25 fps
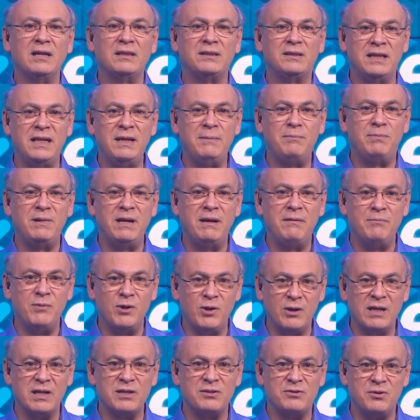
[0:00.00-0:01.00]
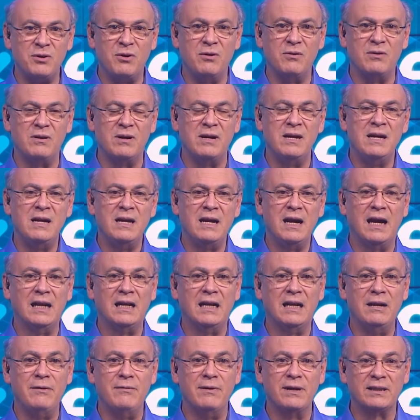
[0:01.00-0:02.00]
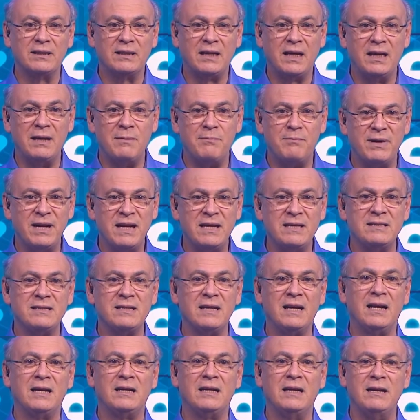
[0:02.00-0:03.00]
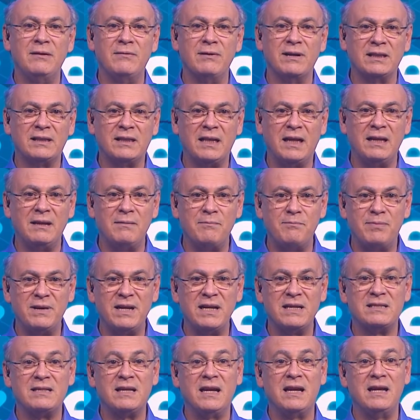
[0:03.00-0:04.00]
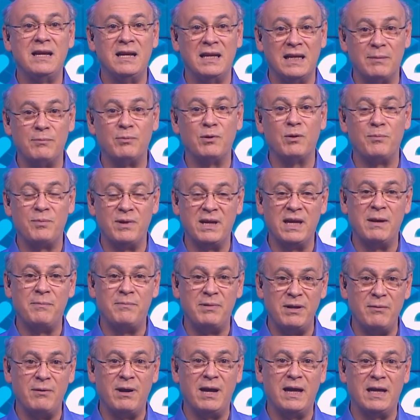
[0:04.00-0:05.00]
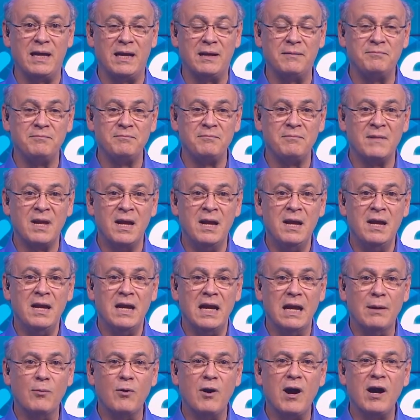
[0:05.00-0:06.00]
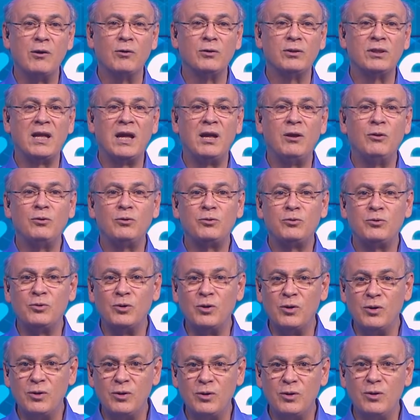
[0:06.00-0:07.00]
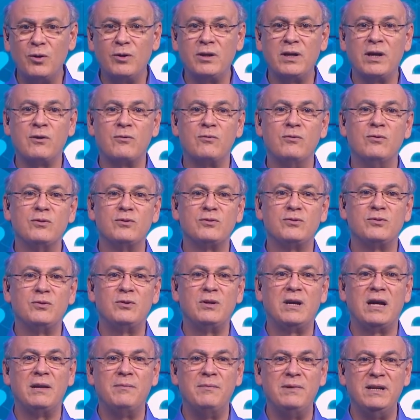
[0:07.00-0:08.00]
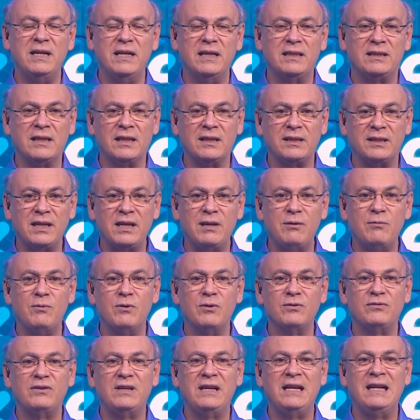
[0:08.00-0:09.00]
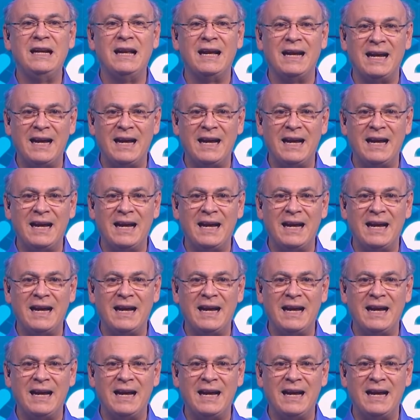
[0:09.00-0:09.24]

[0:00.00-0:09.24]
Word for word: una triple violación a la libertad de prensa, a la libertad de empresa y a la propiedad privada. Hemos agotado todos los recursos administrativos y